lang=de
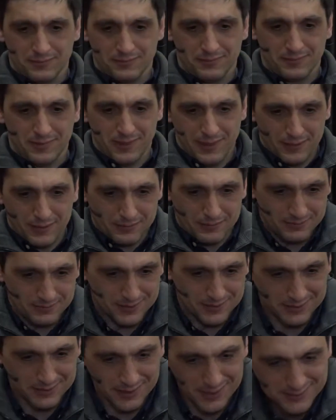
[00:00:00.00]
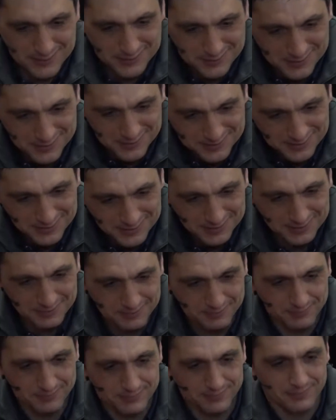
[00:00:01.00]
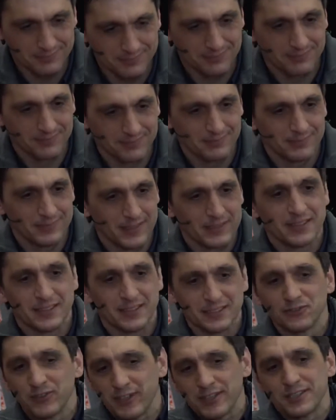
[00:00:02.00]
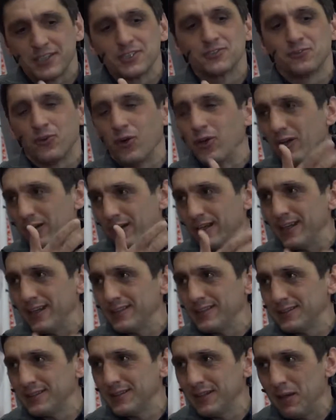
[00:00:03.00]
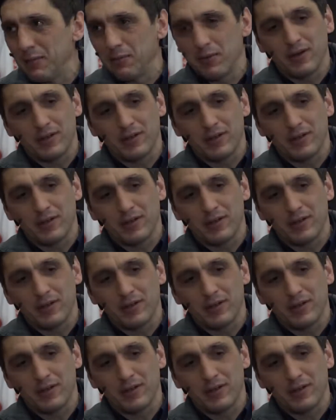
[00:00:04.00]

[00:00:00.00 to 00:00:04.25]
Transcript: ja, das Glas ist jetzt nicht, es ist, es ist voller jetzt, ja. aber